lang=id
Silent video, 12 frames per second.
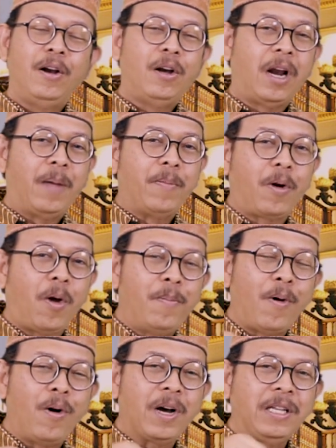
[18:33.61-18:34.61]
dalam
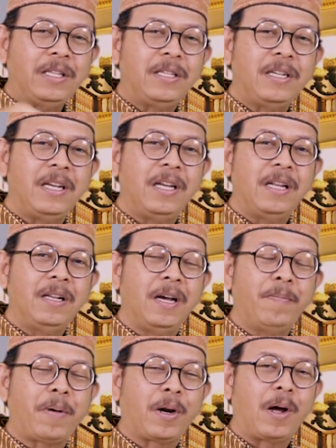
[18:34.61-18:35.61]
kelompok kecil
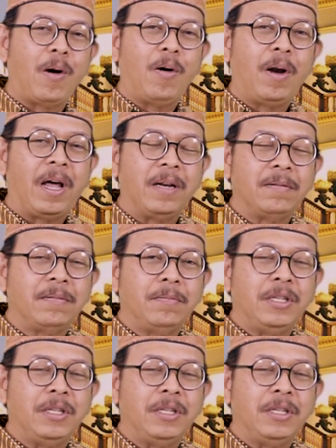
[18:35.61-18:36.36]
ya pergaulan